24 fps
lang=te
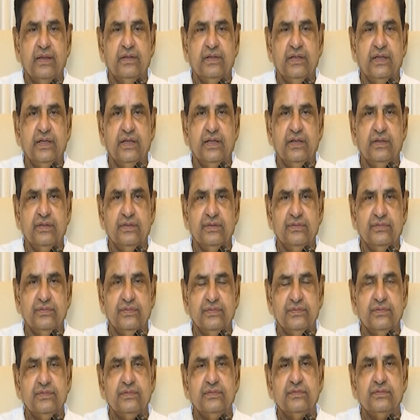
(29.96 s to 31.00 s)
నేను
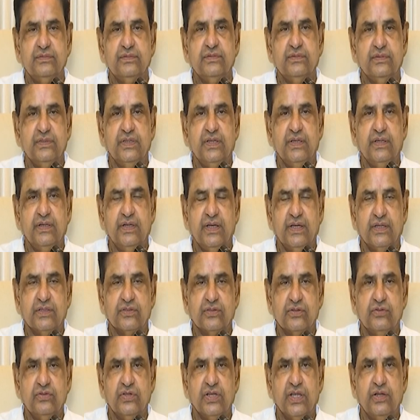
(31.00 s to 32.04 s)

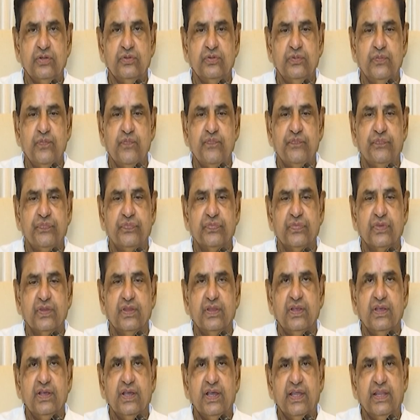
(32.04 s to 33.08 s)
నడుచుకుంటాను
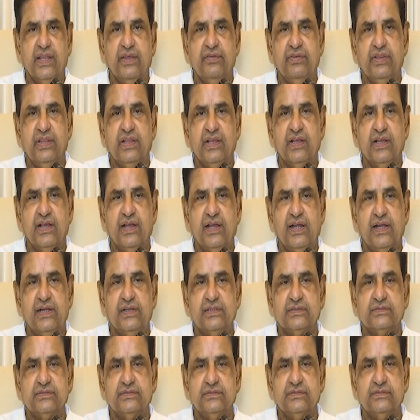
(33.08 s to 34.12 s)
అదేవిధంగా
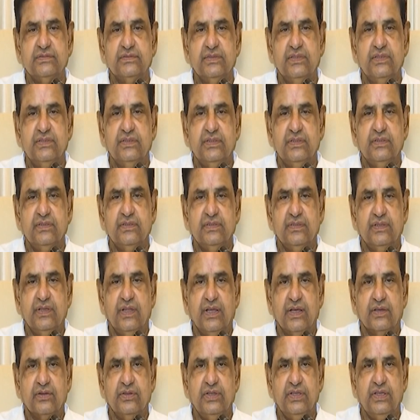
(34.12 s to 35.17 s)

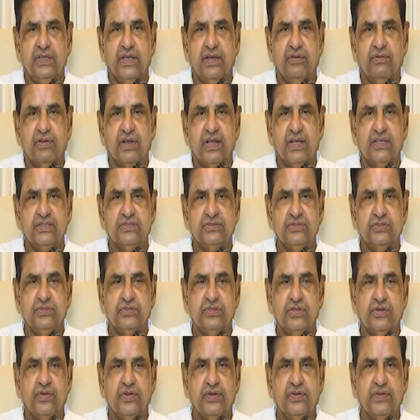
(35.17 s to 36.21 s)
నాకు ఈ అవకాశం
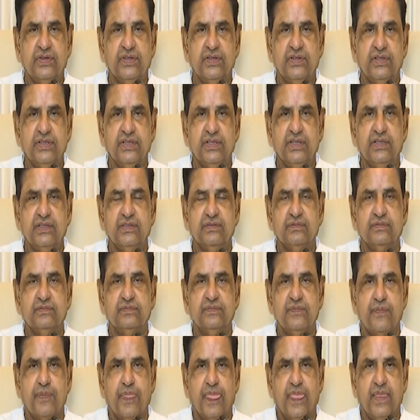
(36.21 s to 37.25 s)
ఇచ్చినటువంటి
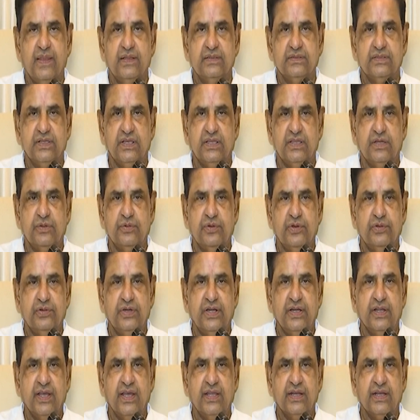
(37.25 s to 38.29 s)
చంద్రబాబు
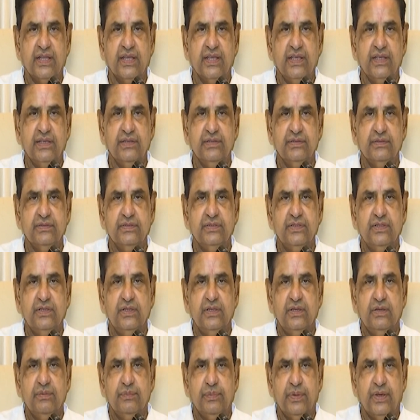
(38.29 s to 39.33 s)
నాయుడు గారికి
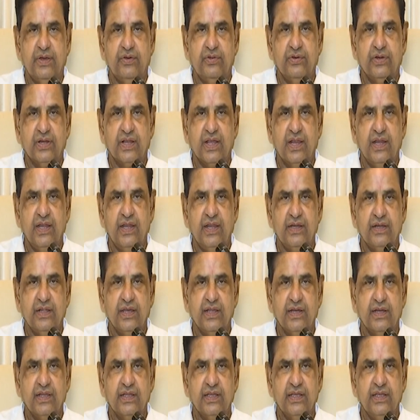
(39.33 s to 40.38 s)
పవన్ కళ్యాణ్
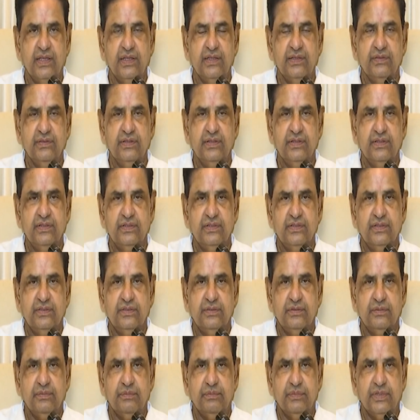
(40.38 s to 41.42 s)
గారికి
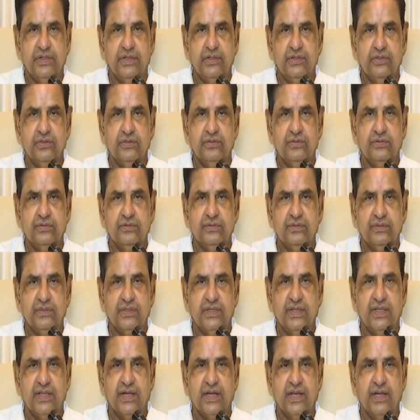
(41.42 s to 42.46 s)
మరియు
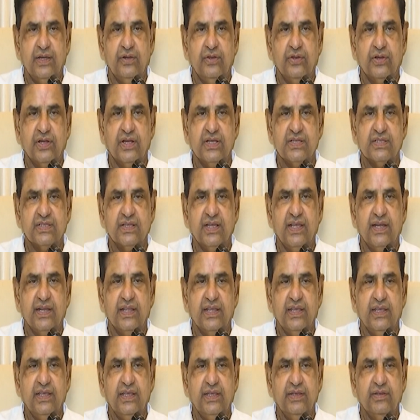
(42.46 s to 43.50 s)
నారా లోకేష్
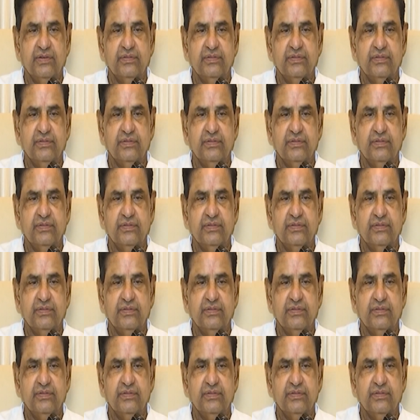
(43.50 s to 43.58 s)
గారికి